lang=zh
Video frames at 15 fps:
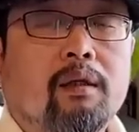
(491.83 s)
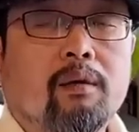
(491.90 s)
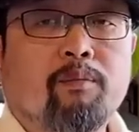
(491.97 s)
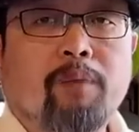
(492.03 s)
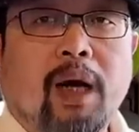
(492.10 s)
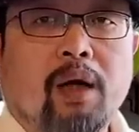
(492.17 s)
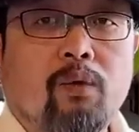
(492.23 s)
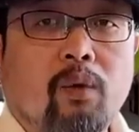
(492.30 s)

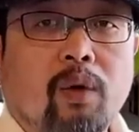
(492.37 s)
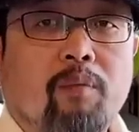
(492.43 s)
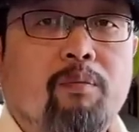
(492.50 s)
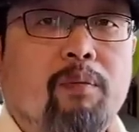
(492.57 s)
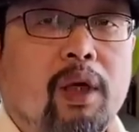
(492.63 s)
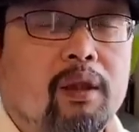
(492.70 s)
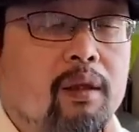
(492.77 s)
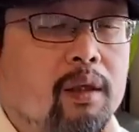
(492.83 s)
把原
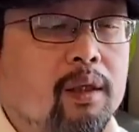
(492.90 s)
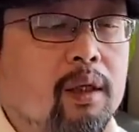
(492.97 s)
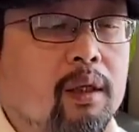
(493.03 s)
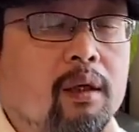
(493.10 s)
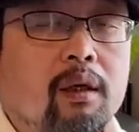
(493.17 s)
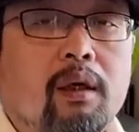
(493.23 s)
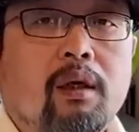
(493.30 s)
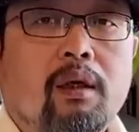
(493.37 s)
本的这
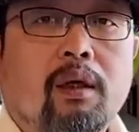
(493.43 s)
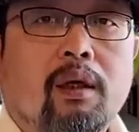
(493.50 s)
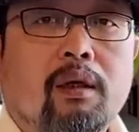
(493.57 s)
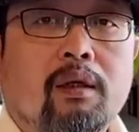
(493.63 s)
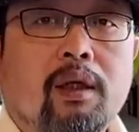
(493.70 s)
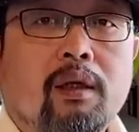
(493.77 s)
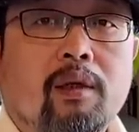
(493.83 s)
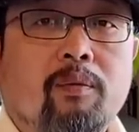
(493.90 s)
个呃
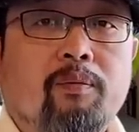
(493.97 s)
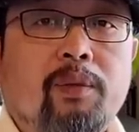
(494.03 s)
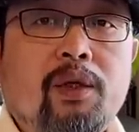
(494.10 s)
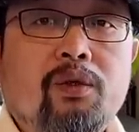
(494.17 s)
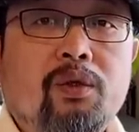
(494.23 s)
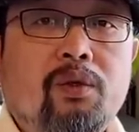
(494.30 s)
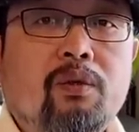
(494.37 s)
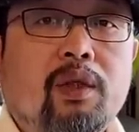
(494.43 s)
这个必
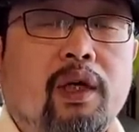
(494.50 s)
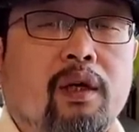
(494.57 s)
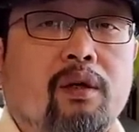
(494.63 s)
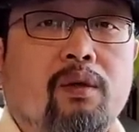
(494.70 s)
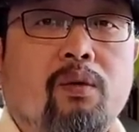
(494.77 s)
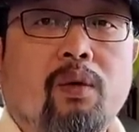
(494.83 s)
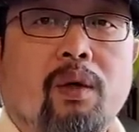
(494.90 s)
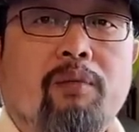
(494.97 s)
须得
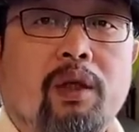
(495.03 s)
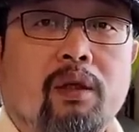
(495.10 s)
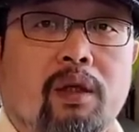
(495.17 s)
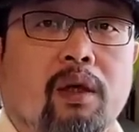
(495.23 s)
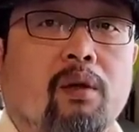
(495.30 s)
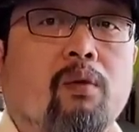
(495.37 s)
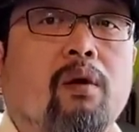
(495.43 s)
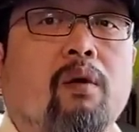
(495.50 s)
原本的
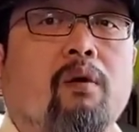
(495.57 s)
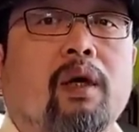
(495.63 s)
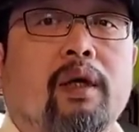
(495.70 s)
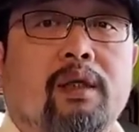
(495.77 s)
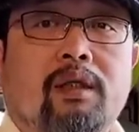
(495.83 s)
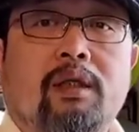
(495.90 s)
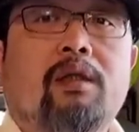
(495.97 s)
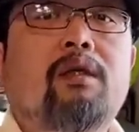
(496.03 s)
条条框框给
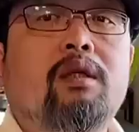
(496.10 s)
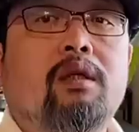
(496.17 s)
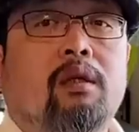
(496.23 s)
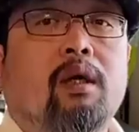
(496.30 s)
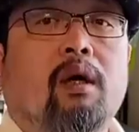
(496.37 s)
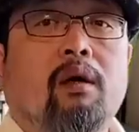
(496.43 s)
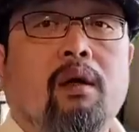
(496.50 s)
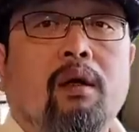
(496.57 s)
侵蚀
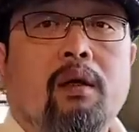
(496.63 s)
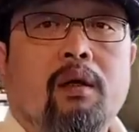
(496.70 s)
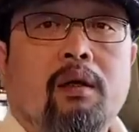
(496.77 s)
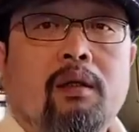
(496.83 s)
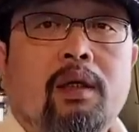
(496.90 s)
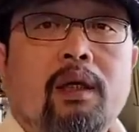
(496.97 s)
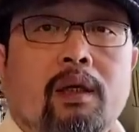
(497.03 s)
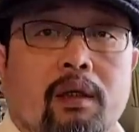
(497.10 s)
掉了。
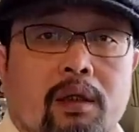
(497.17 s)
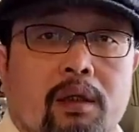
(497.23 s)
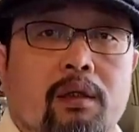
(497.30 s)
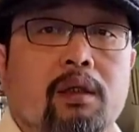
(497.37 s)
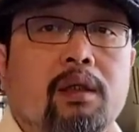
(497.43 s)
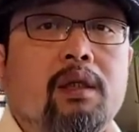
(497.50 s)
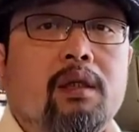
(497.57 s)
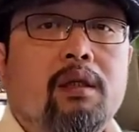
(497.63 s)
这个是
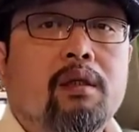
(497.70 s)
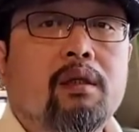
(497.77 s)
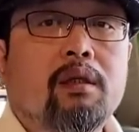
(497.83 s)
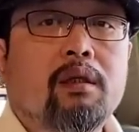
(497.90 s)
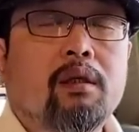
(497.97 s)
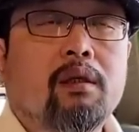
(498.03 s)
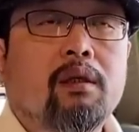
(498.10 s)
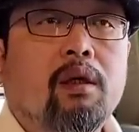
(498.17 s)
其实
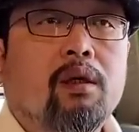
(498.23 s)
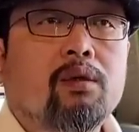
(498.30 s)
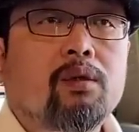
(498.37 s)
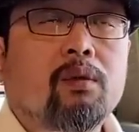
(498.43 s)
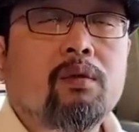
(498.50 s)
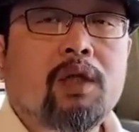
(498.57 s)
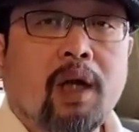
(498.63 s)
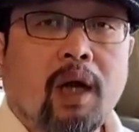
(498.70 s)
是
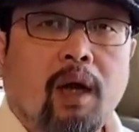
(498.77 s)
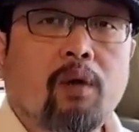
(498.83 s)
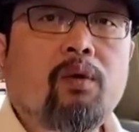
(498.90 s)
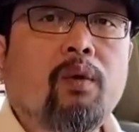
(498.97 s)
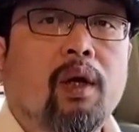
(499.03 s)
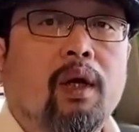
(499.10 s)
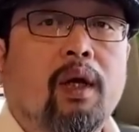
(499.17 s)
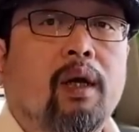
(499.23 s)
从长
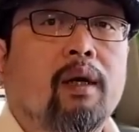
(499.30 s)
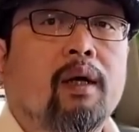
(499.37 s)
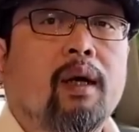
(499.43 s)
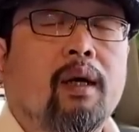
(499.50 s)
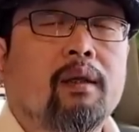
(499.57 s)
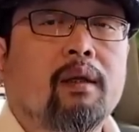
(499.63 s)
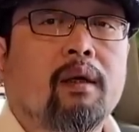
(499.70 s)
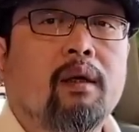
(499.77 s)
远来
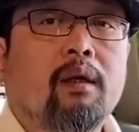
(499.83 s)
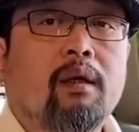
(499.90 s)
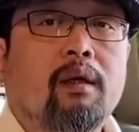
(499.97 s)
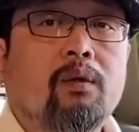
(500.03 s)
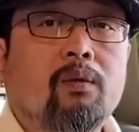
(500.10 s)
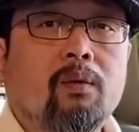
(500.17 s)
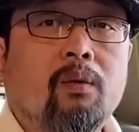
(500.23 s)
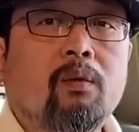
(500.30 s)
看呢，
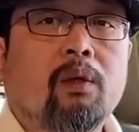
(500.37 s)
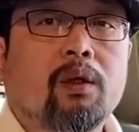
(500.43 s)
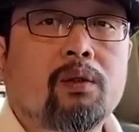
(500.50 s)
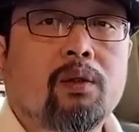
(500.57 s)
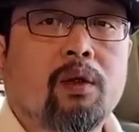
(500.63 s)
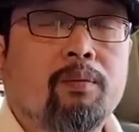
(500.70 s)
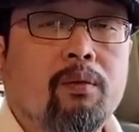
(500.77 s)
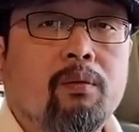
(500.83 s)
如果
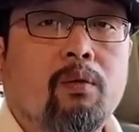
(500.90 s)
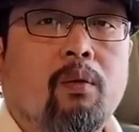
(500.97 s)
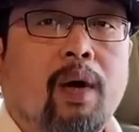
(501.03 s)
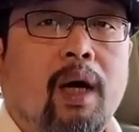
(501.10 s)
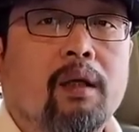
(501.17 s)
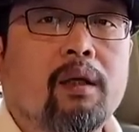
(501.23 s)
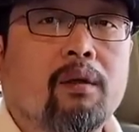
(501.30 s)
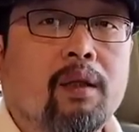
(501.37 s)
说不
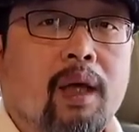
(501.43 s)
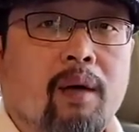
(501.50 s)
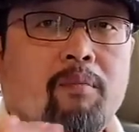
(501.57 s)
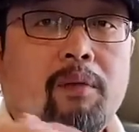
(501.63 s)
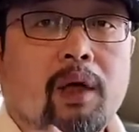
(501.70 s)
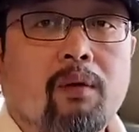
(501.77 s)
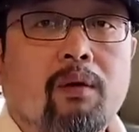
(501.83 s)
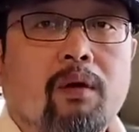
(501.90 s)
滑到南
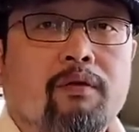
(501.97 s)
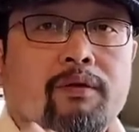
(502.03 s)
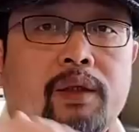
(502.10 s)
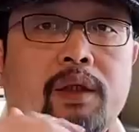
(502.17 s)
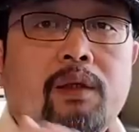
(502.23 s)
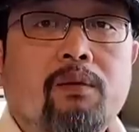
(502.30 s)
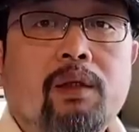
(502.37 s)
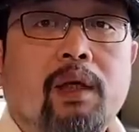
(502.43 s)
美或者非
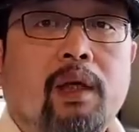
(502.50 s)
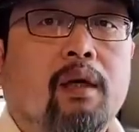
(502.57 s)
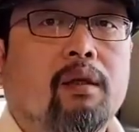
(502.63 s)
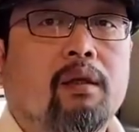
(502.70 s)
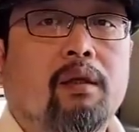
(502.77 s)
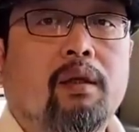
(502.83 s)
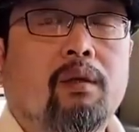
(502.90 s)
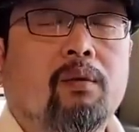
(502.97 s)
洲那样
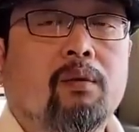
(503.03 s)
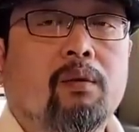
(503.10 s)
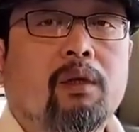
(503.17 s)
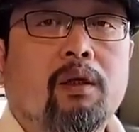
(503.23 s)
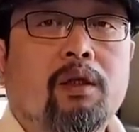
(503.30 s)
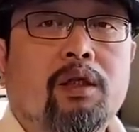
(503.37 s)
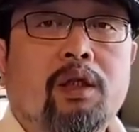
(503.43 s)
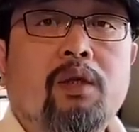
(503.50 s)
的那种
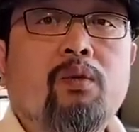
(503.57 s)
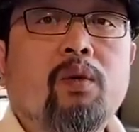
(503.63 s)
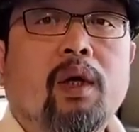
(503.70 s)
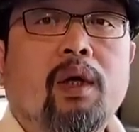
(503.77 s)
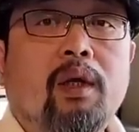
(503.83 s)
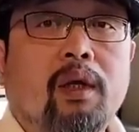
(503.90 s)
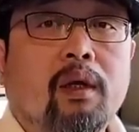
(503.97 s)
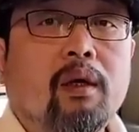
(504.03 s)
深
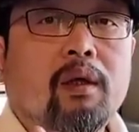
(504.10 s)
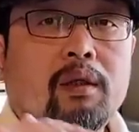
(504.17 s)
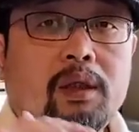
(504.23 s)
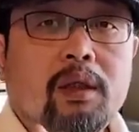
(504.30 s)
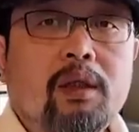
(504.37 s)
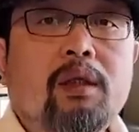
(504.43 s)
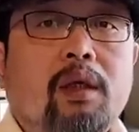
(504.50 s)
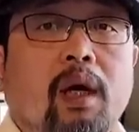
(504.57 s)
渊里，
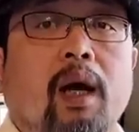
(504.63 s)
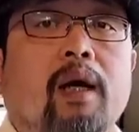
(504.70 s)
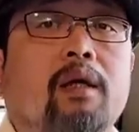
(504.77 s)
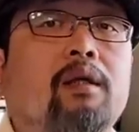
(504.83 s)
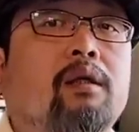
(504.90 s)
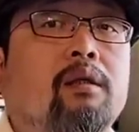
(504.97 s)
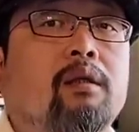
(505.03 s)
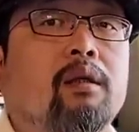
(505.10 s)
其实还
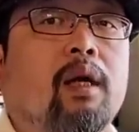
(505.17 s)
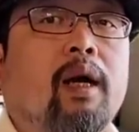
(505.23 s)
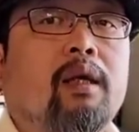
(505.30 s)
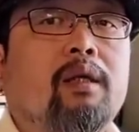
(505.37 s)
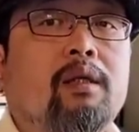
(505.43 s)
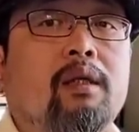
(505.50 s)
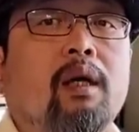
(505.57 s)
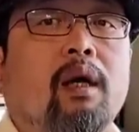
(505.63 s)
是还
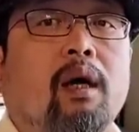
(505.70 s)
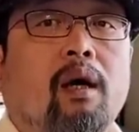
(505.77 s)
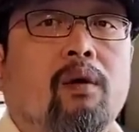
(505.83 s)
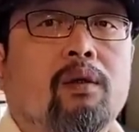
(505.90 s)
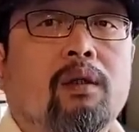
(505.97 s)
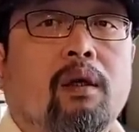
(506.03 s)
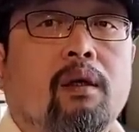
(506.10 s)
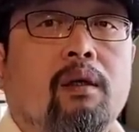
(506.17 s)
是一件好
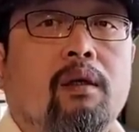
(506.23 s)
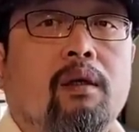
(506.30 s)
事儿。